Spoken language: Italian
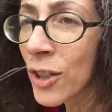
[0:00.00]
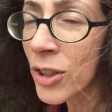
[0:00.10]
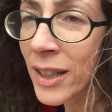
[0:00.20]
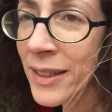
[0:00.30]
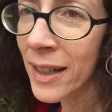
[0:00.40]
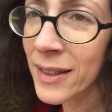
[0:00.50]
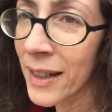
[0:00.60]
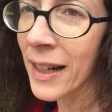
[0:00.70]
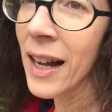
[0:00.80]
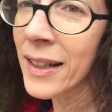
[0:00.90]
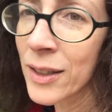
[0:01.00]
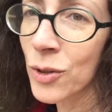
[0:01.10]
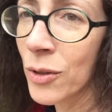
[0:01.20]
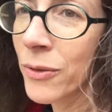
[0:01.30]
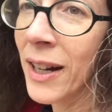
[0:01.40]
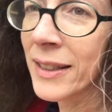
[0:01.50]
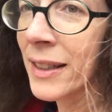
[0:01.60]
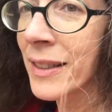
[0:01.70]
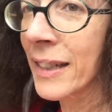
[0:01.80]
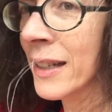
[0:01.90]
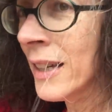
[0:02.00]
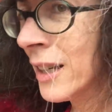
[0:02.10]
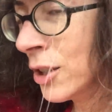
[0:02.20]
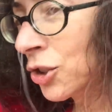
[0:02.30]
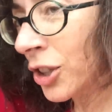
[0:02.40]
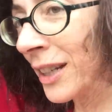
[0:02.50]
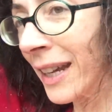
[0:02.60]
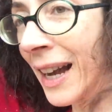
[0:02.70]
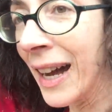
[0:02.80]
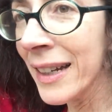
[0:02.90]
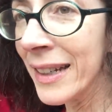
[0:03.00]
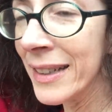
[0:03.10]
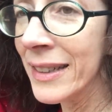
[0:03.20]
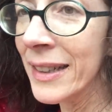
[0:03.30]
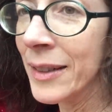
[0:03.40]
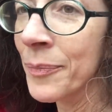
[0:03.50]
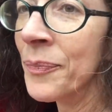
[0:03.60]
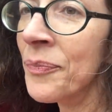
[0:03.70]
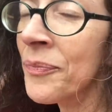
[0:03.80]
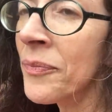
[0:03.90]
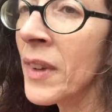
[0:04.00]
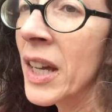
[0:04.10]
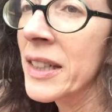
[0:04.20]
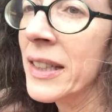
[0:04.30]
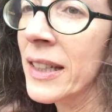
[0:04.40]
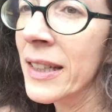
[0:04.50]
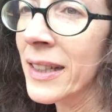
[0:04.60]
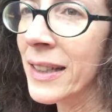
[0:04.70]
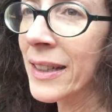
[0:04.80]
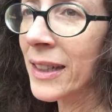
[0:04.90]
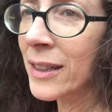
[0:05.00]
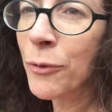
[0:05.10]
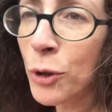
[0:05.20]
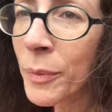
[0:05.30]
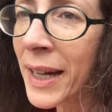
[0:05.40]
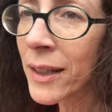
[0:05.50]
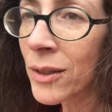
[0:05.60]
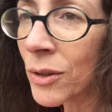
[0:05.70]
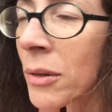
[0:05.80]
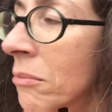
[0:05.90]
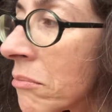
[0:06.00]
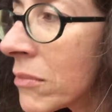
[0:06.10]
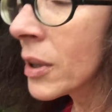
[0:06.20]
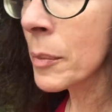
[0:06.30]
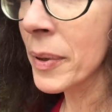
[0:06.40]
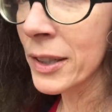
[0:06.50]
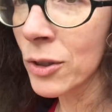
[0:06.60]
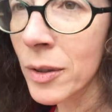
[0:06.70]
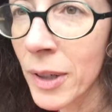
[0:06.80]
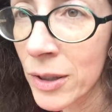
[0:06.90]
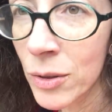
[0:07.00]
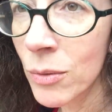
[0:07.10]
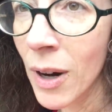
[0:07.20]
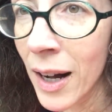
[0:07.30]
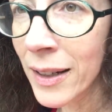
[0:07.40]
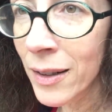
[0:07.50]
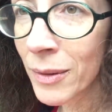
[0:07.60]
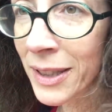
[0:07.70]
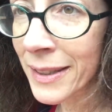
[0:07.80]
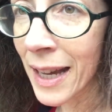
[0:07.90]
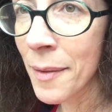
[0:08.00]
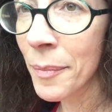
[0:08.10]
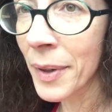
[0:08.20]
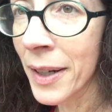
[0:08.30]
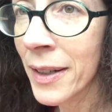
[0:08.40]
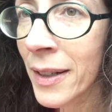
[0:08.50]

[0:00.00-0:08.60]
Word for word: no, tante altre che anche sono fatte di cereali e di, e di, e di frumento, il prezzo è rimasto uguale come sempre.